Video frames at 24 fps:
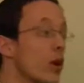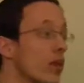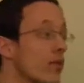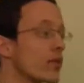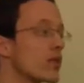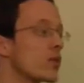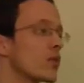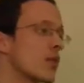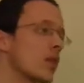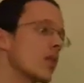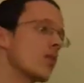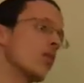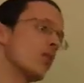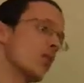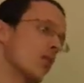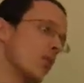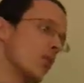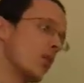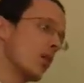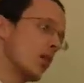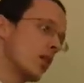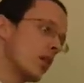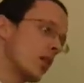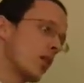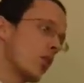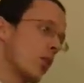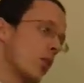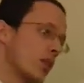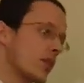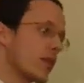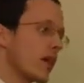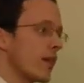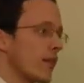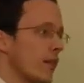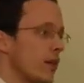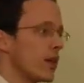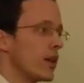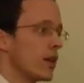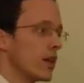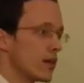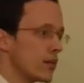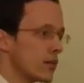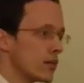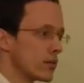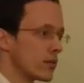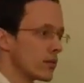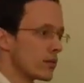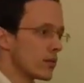vient te dire non. Tu as le droit de travailler.
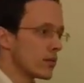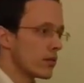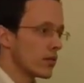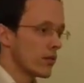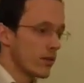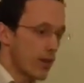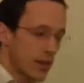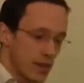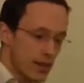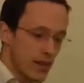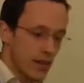Ben